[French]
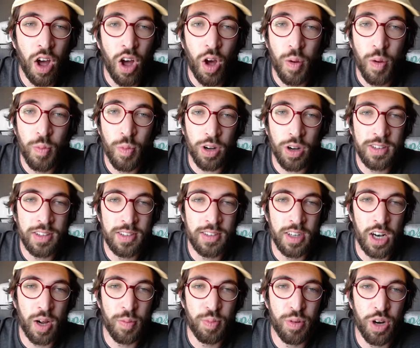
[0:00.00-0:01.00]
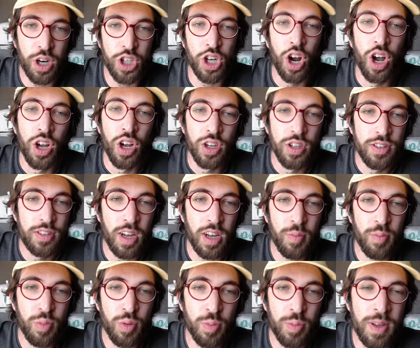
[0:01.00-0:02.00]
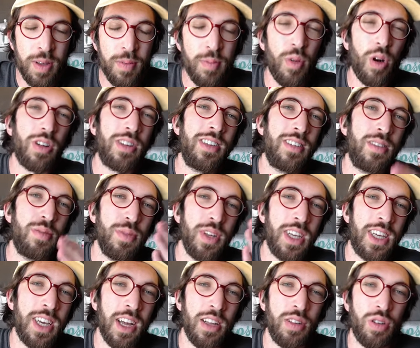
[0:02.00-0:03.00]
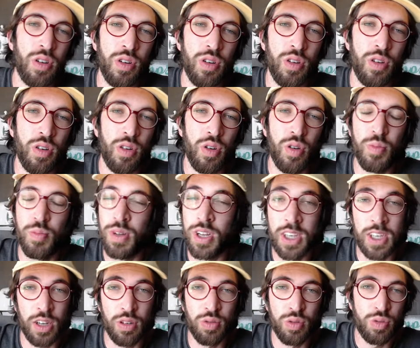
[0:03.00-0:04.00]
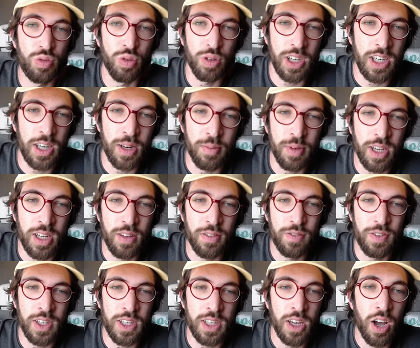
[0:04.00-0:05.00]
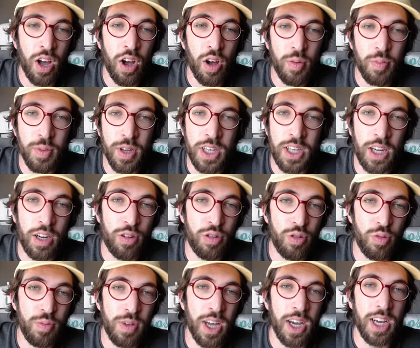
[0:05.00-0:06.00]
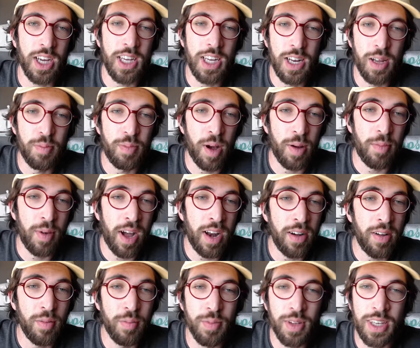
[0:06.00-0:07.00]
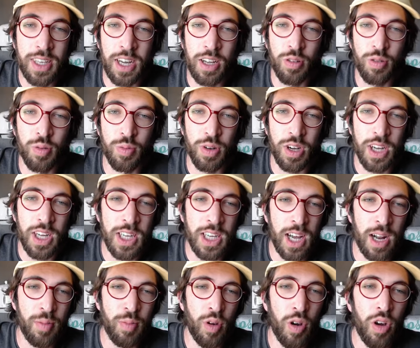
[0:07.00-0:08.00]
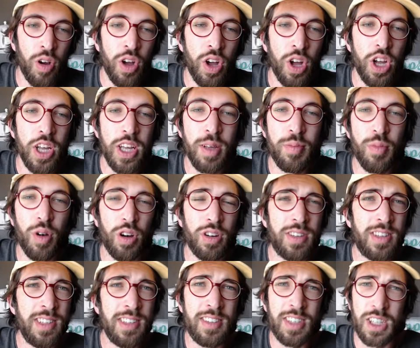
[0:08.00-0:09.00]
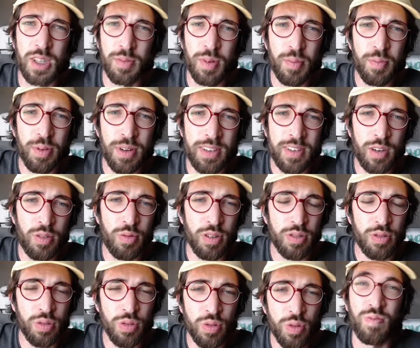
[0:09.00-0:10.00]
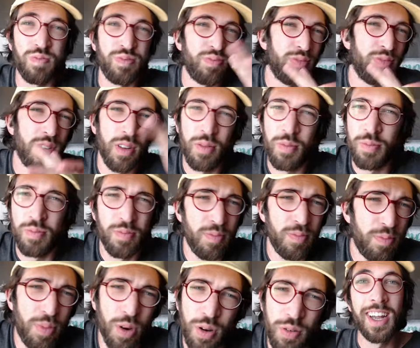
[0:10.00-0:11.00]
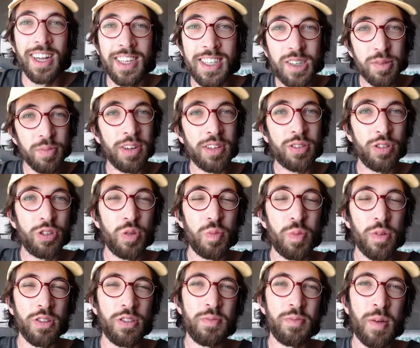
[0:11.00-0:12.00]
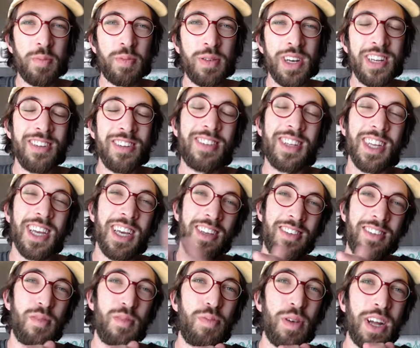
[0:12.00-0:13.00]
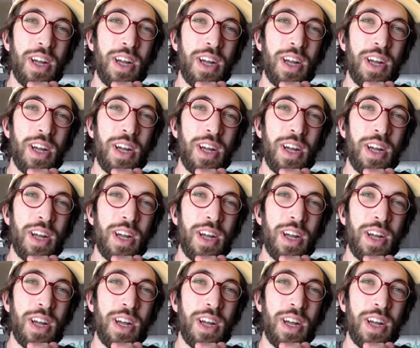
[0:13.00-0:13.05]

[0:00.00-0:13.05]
Mortis à la plage, c'est un bon B, Mortis Mecha de Mecha tout court, il est magnifique. Mecha de lumière, il est pas mal. Mecha d'ombre également. Et Mortis, je sais même pas c'est quoi son nom. Bof. Dis-moi ce que tu penses de ma playlist et n'hésite pas à